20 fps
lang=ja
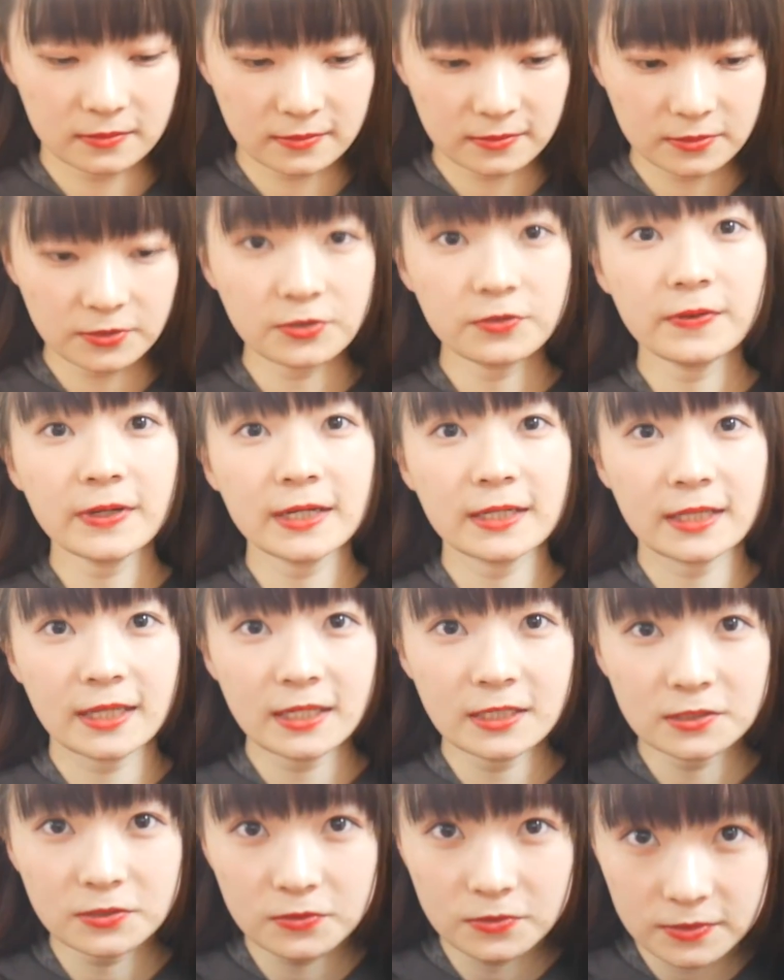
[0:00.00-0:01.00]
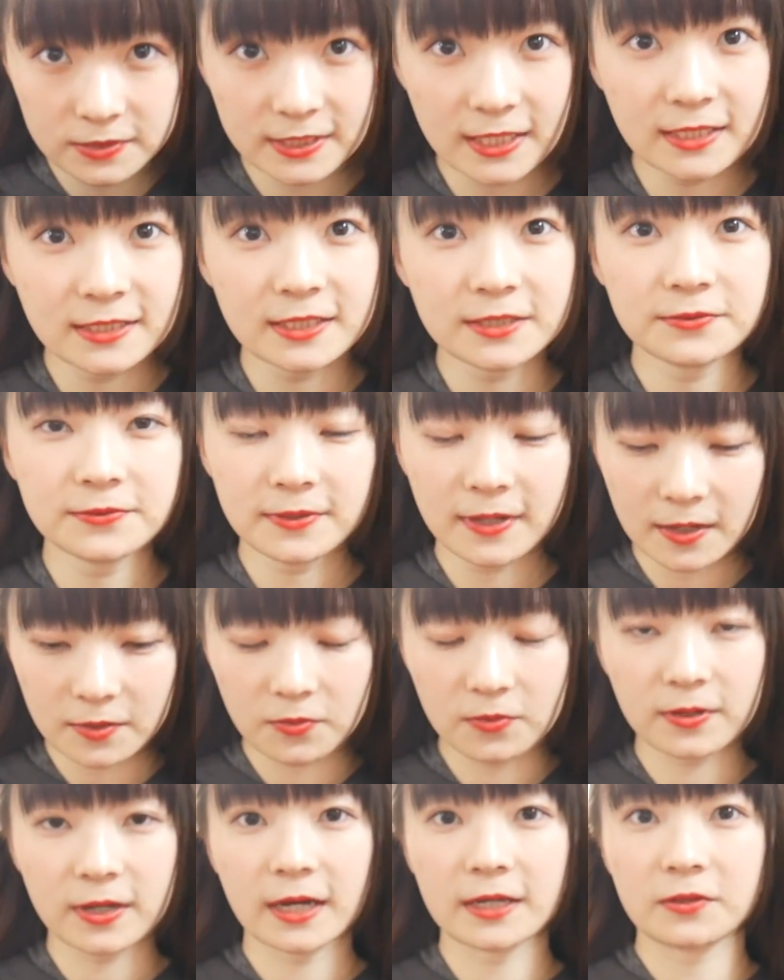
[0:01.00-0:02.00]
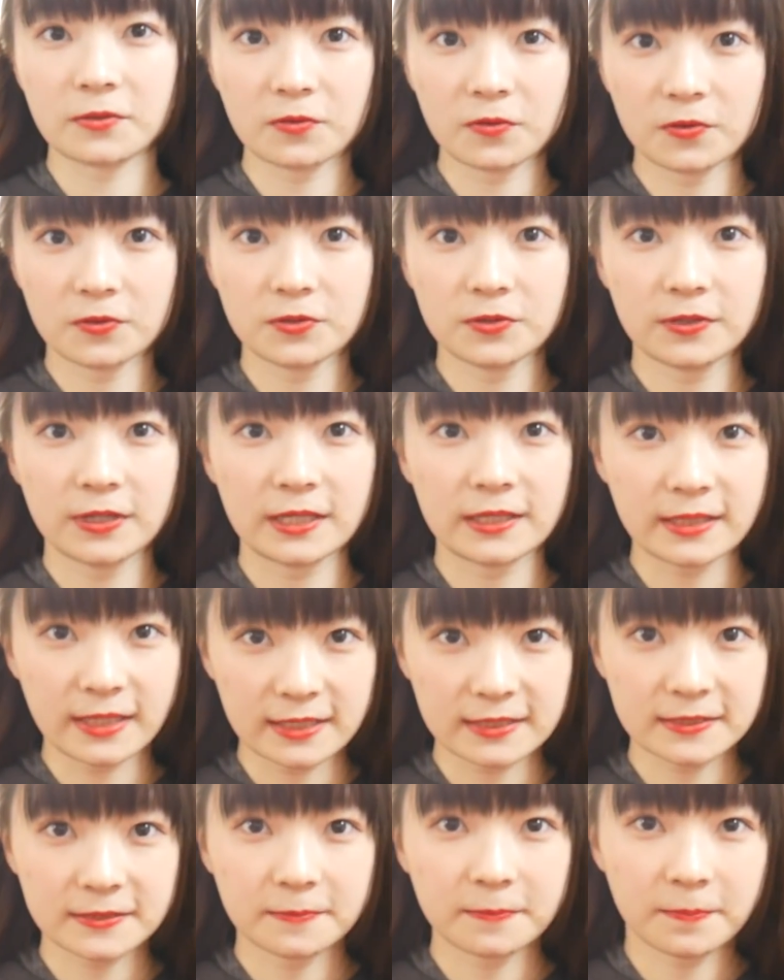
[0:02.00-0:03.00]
というわけで、以上の3着が今回の購入品です。